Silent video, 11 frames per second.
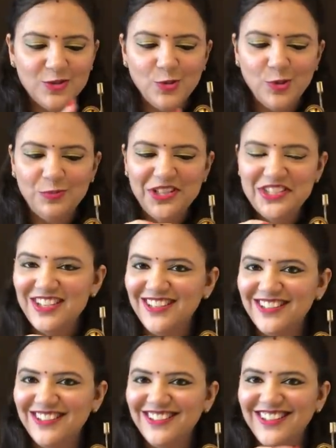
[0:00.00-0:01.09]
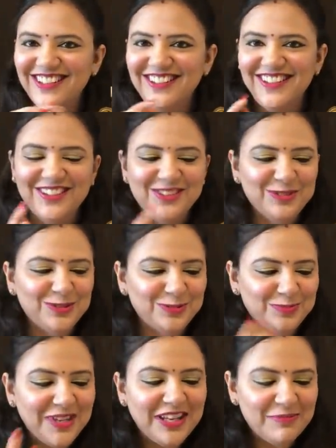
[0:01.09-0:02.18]
इसको हम नीचे करते थे आई थिंक तो
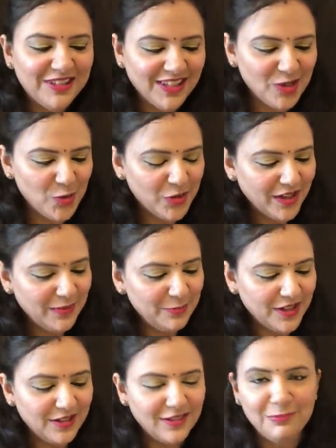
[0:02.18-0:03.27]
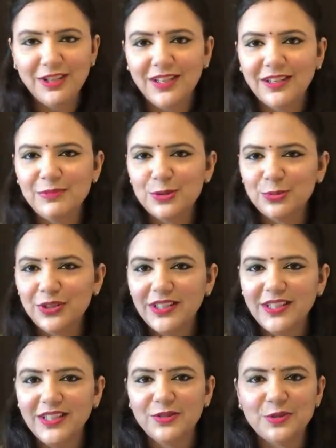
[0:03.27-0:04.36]
मैंने भी देखा हुआ है बट मैंने कभी सुने
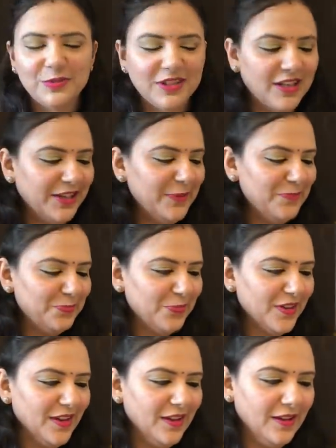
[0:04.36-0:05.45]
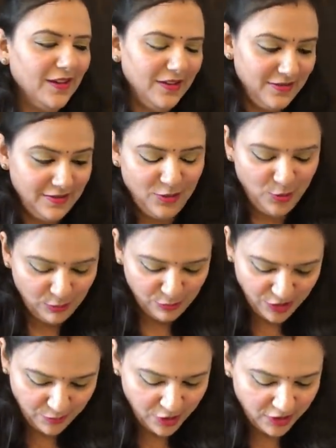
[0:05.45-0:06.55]
नहीं है उसमें गाने आ, तो
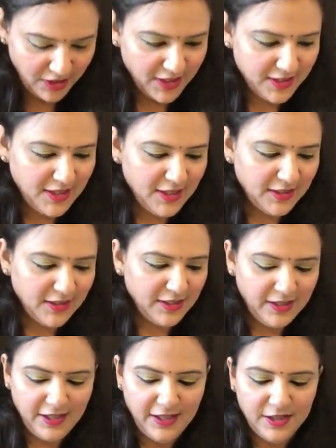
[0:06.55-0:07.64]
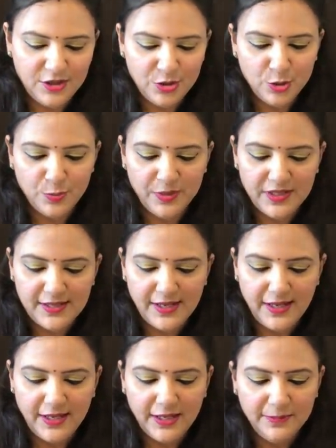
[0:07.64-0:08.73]
मुझे बहुत ही अच्छा लगता है एक शोपीस
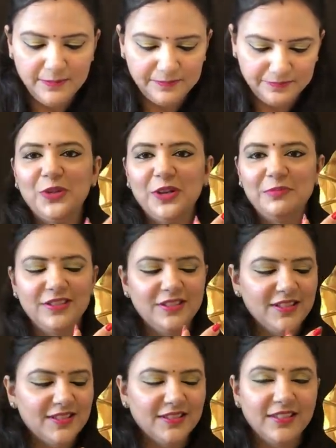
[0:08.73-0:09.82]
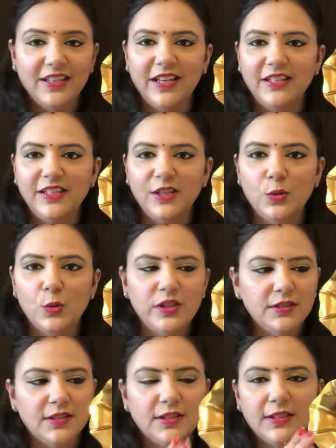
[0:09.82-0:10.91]
है ये तो आप ये देख सकते हैं ये
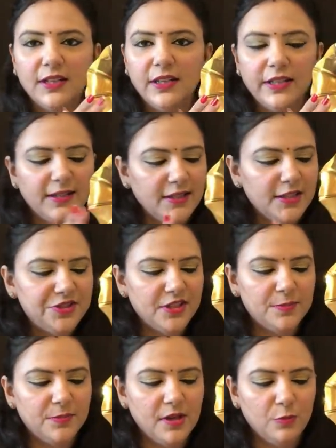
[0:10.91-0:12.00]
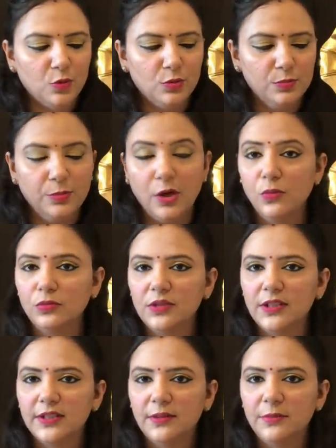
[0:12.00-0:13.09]
गोल्डन कलर का है नीचे इसमें आपको ब्राउन
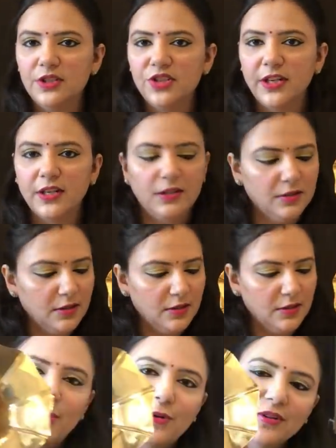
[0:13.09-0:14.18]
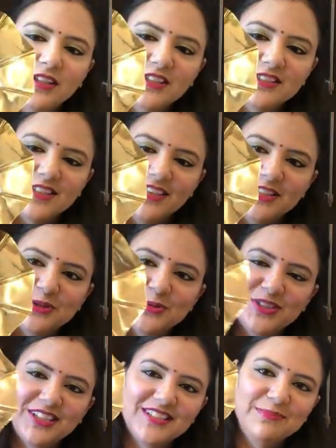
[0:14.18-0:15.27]
कलर का मिल जाएगा बहुत ही अच्छा एक
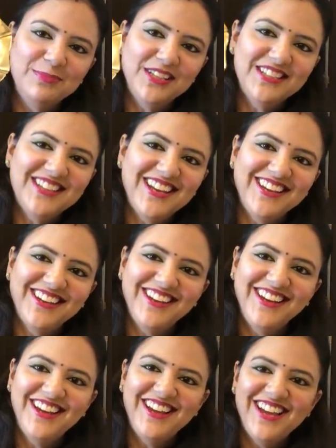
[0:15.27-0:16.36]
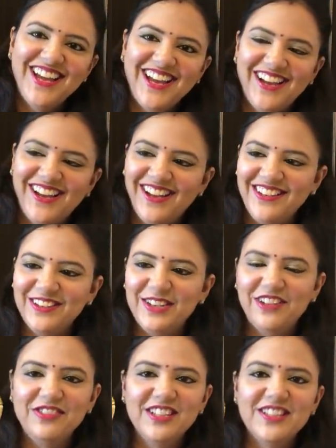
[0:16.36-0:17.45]
छोटा सा पीस है ये एंड
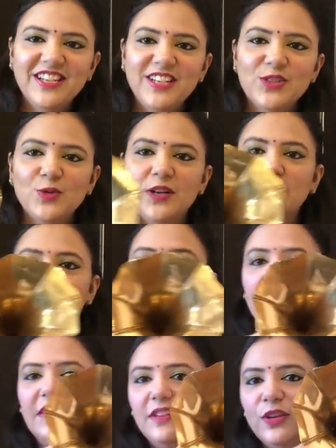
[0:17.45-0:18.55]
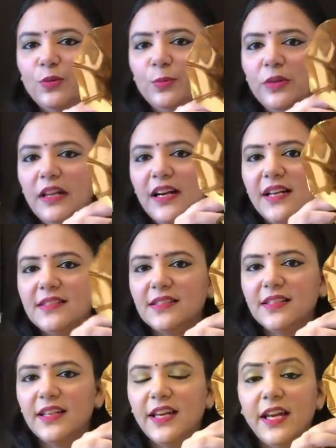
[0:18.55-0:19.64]
काफ़ी अच्छा है इसको आप अपने लिविंग रूम में लगा
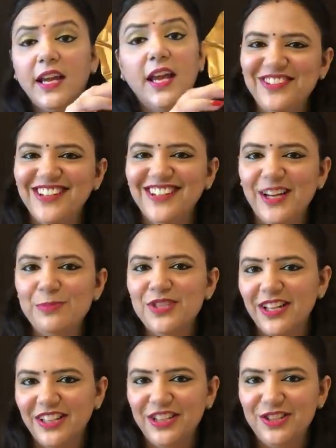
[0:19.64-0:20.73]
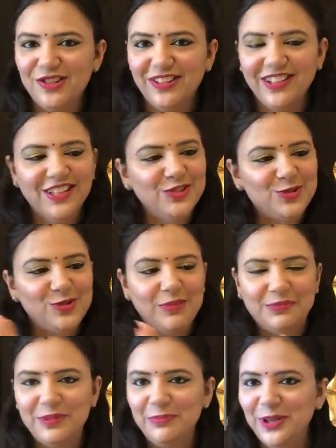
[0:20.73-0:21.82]
सकते हैं या फिर अगर आप ज़्यादा ही शौकीन हैं तो इसको
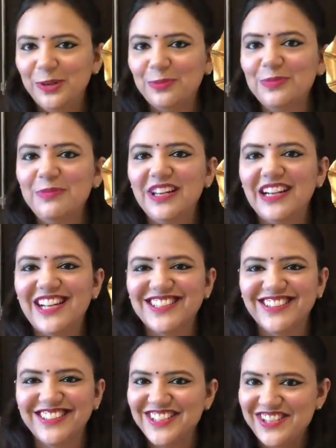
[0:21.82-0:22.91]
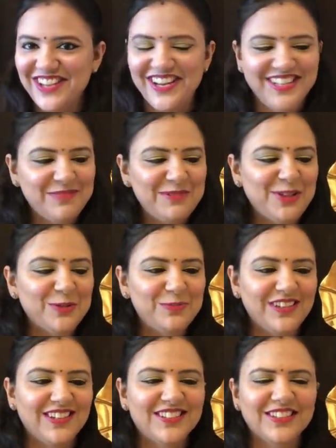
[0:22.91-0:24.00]
आप अपने बेडरूम में भी लगा सकते हैं साइड टेबल के
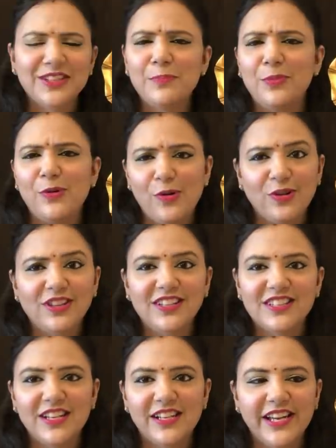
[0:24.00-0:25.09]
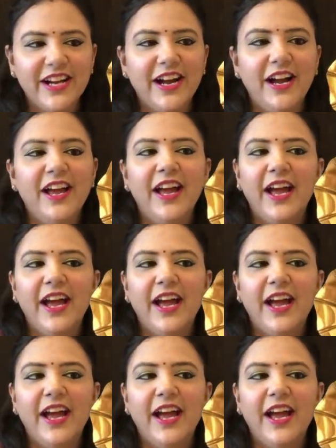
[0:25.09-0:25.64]
ऊपर रख सकते हैं बहुत ही अच्छा लगेगा